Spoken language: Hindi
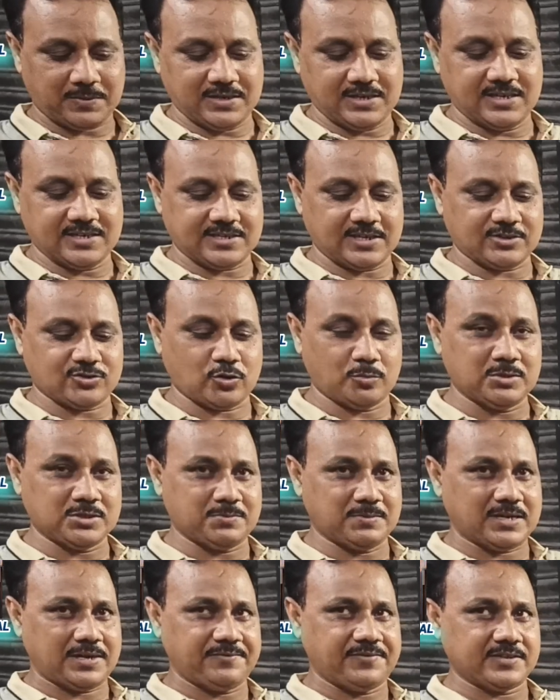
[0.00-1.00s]
स्मार्टफोन लेंस है
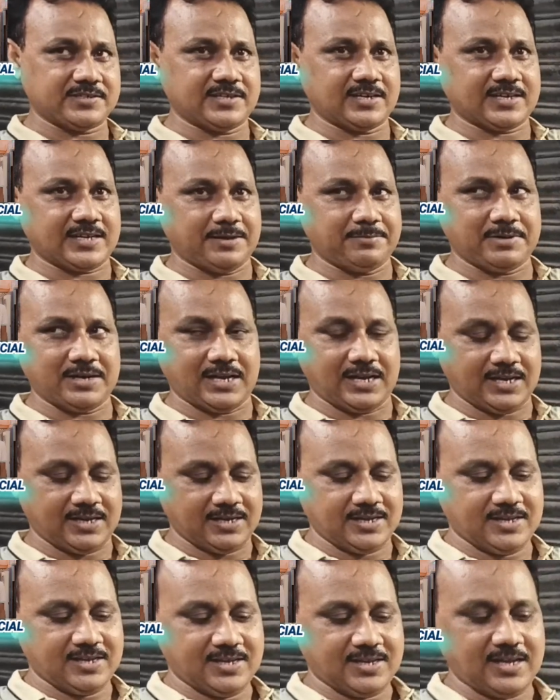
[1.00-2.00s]
चौबीस मेगा पिक्सल कैमरा
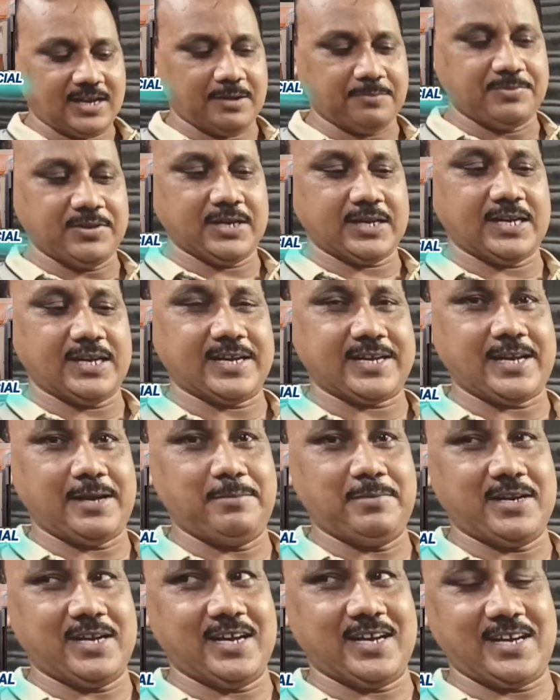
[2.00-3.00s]
आप देख रहे हैं
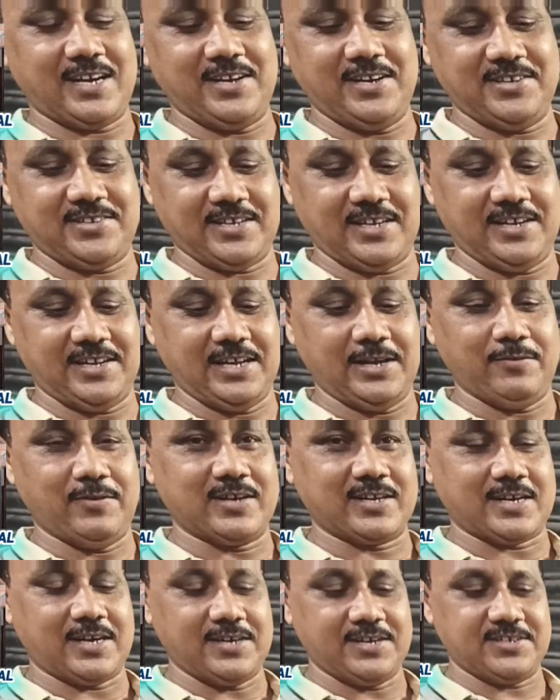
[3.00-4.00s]
कैमरा कंडीशन ए
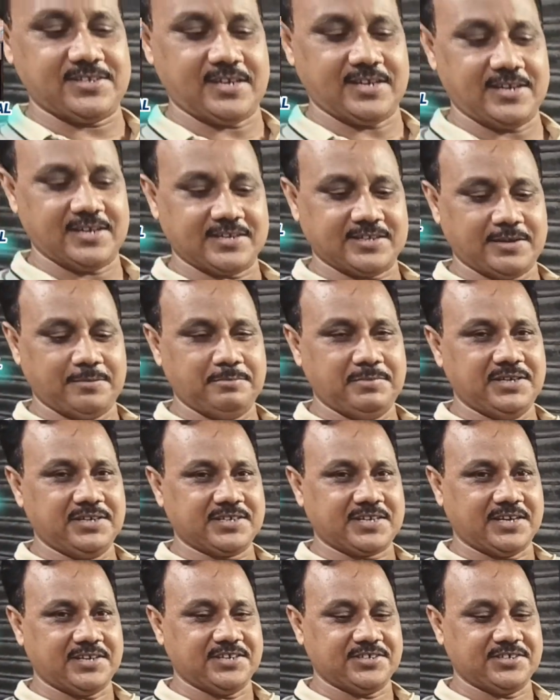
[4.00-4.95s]
वन कंडीशन एकदम मिंट